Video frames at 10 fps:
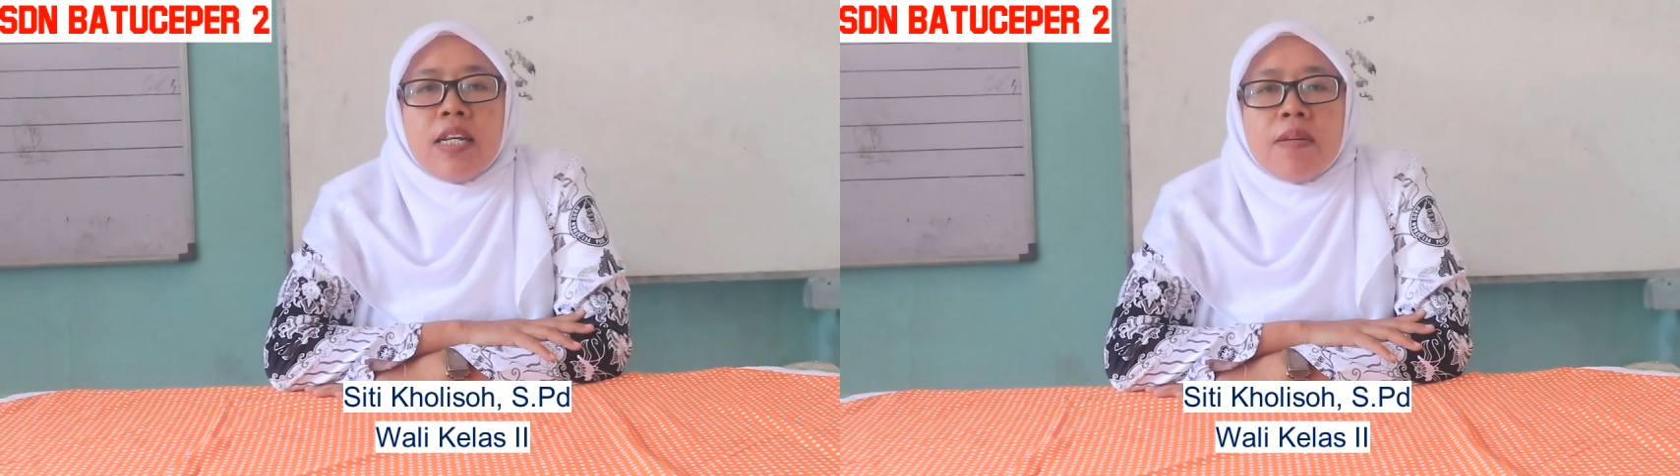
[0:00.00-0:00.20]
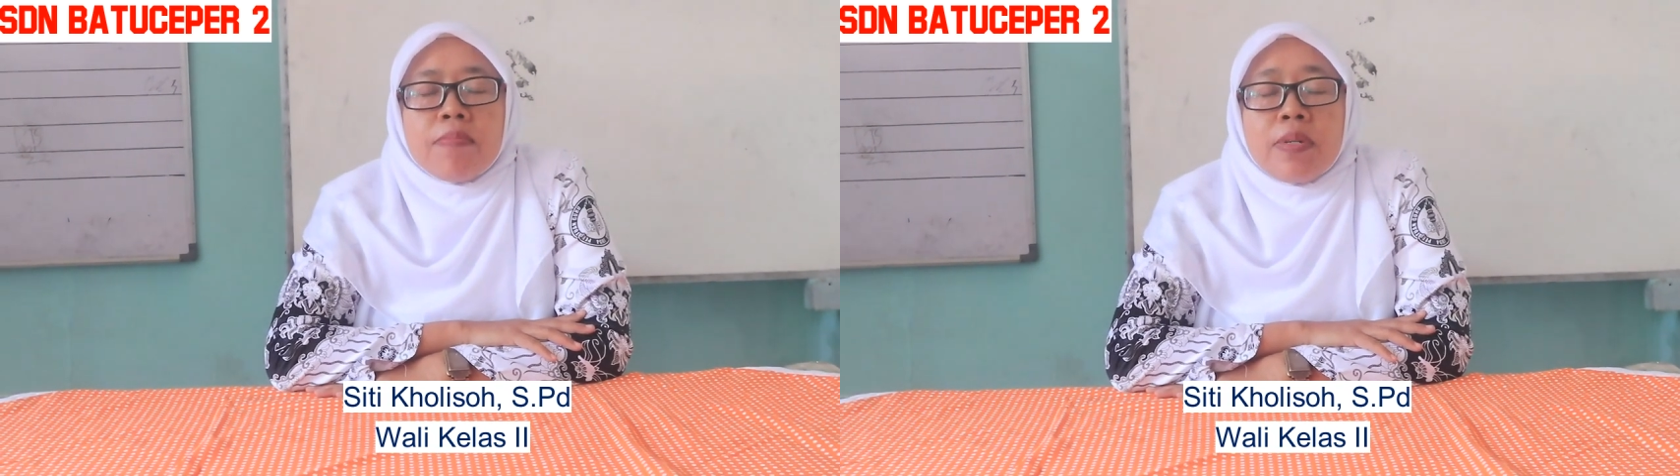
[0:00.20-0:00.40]

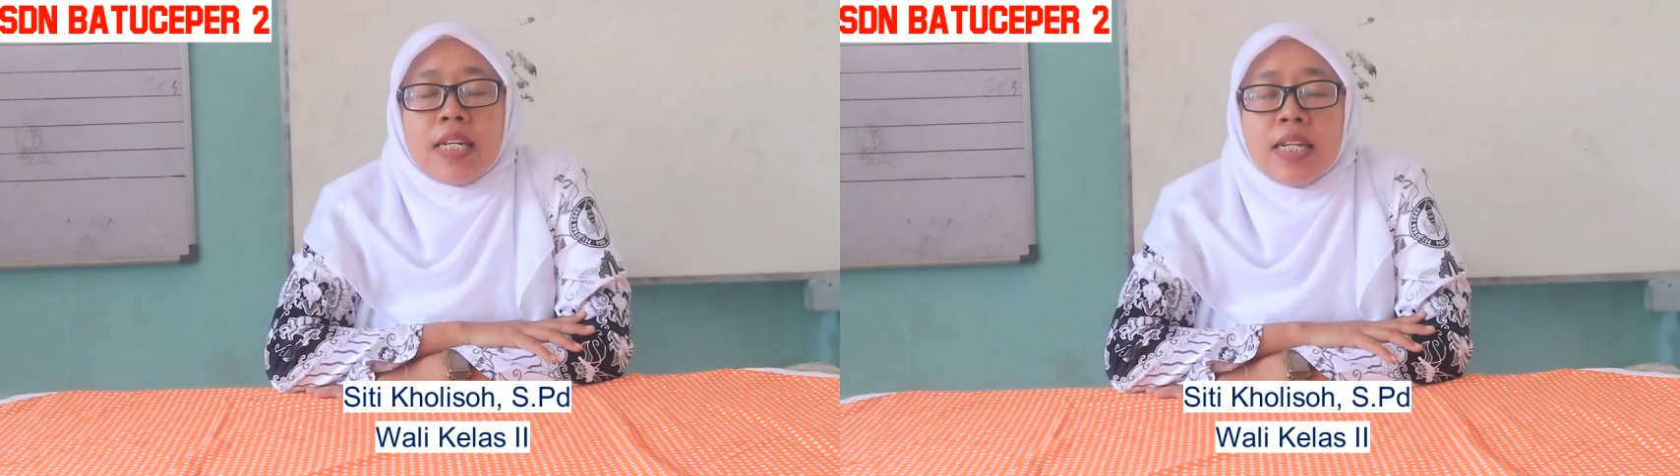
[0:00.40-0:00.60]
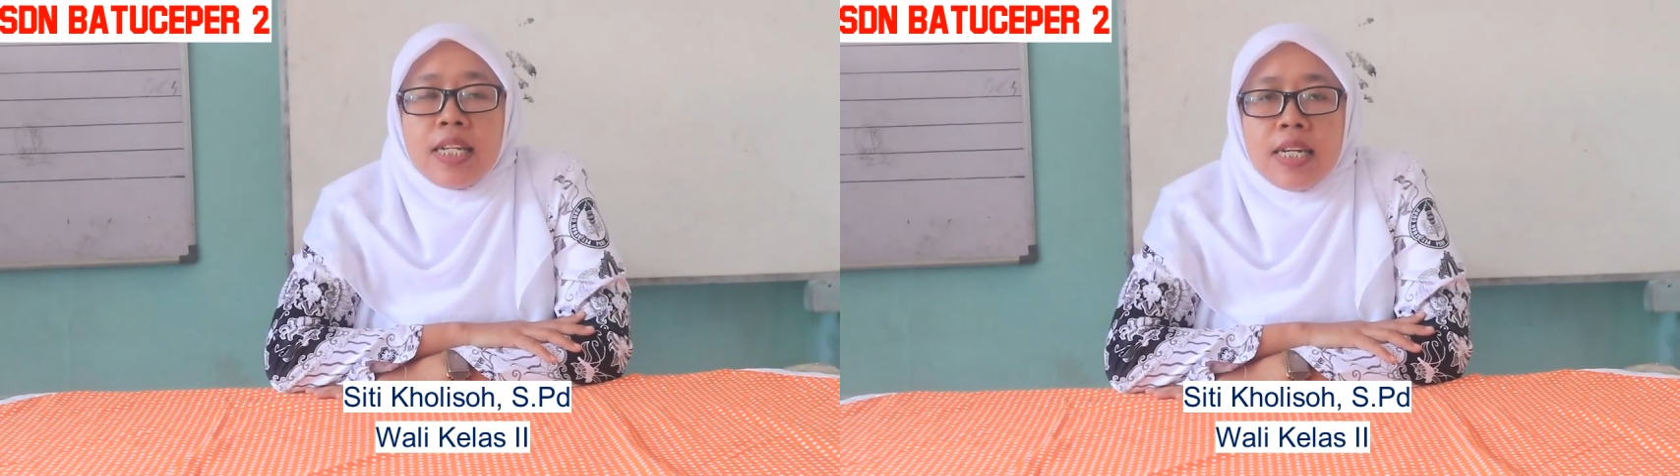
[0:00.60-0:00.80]
Nah,
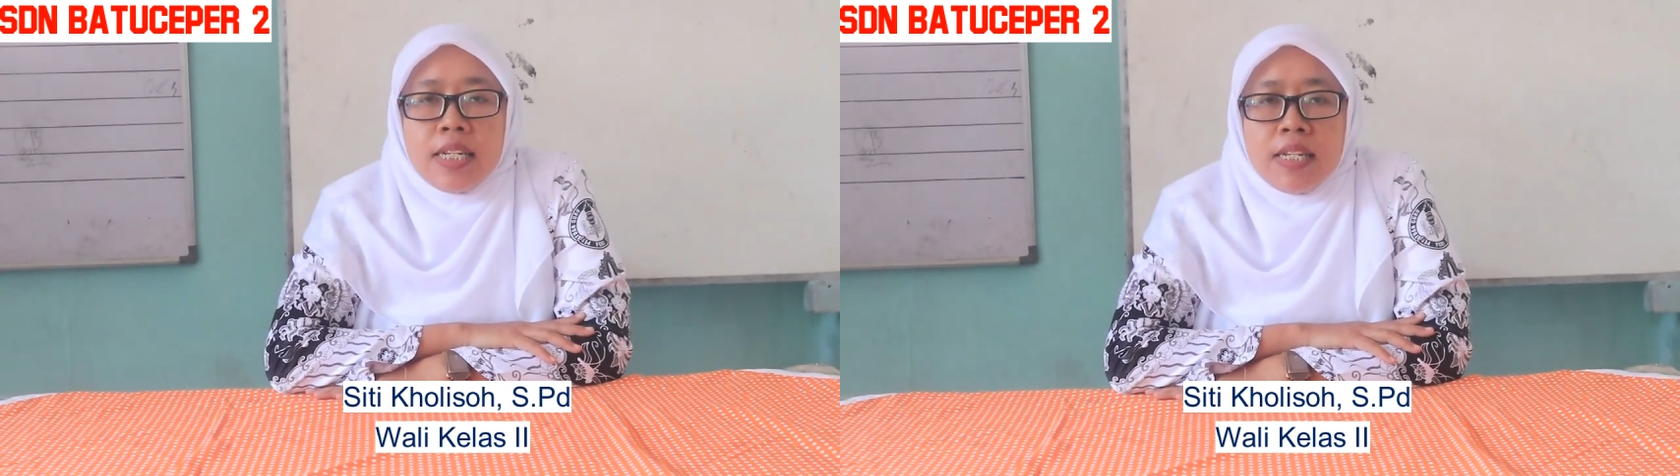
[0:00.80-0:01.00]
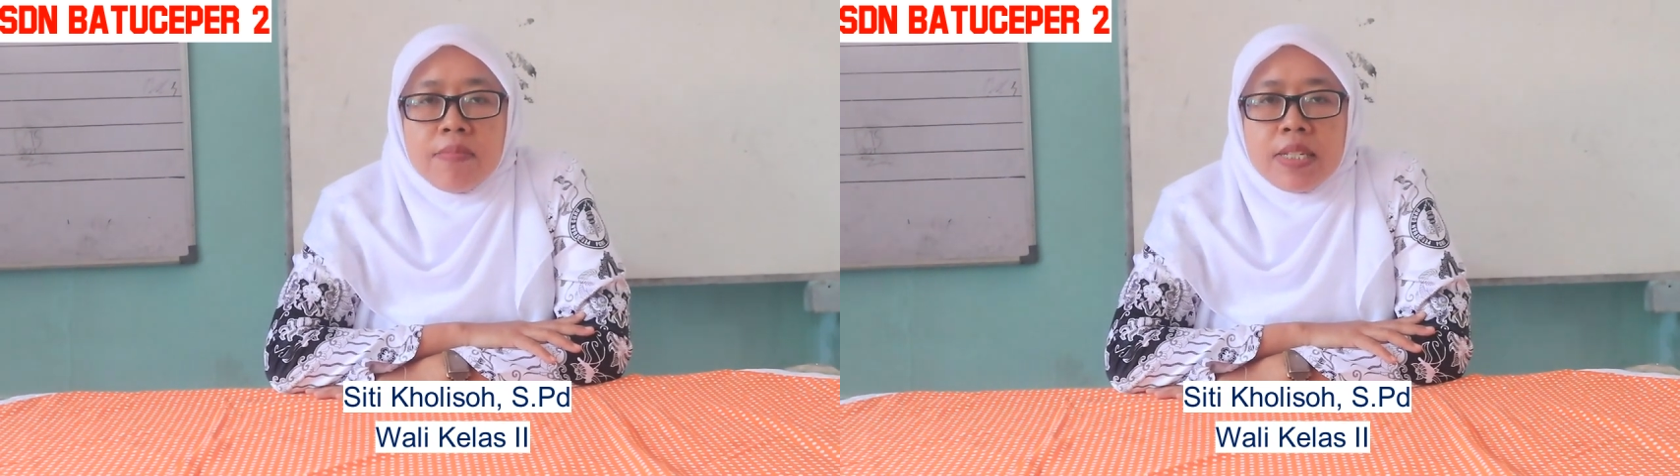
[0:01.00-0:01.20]

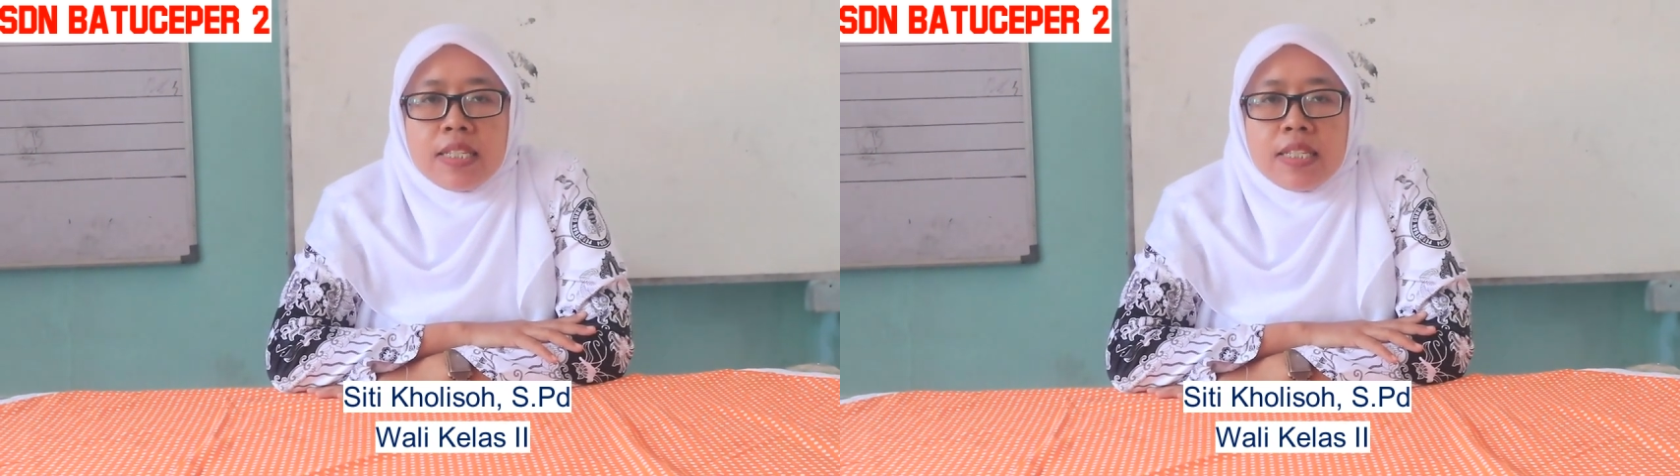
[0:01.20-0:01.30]
perkenalkan nama